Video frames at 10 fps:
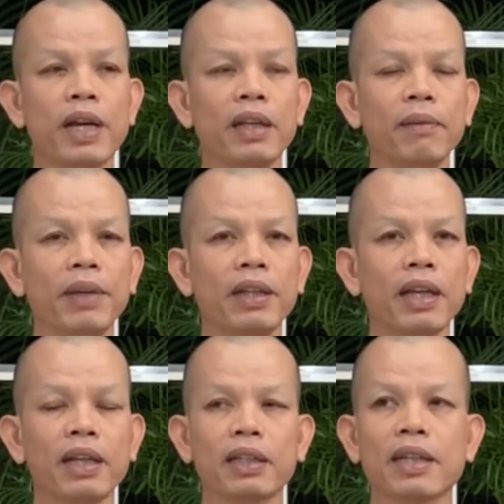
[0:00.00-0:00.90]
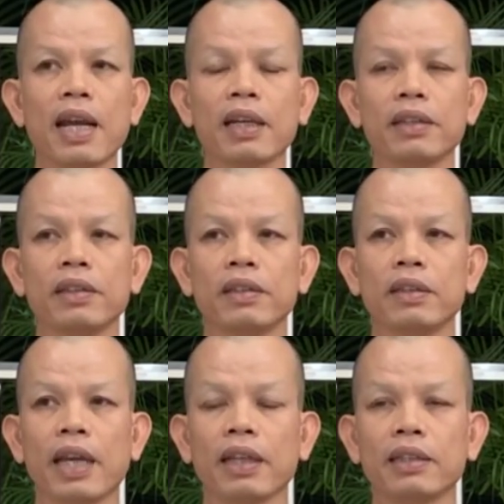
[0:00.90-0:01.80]
ราะว่านิมิตยังกะสัง
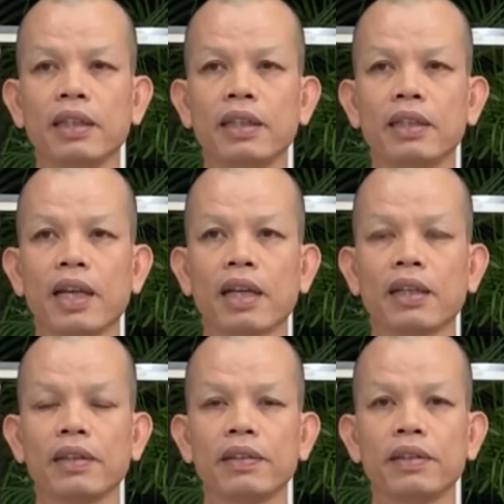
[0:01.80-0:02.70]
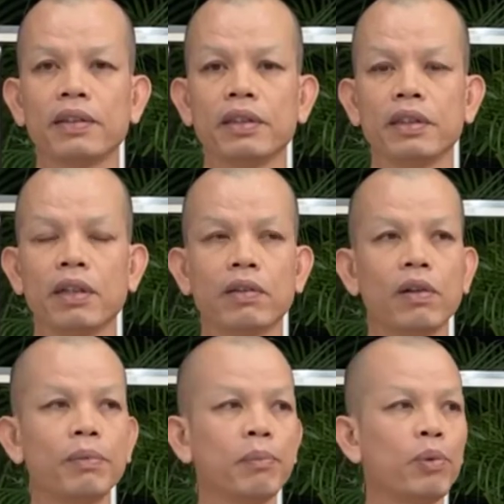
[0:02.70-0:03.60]
แสงสีเสียงเขา
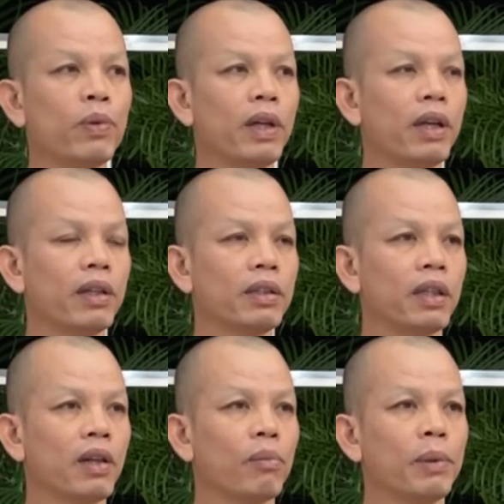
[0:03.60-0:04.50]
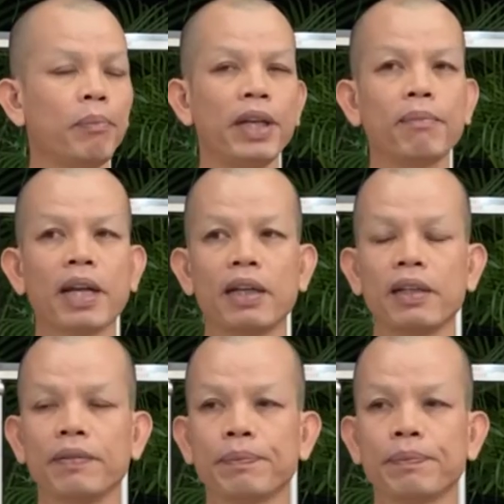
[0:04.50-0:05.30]
เขาไปปรุงแล้วเขาก็จะเขาไปเปลี่ยนมัน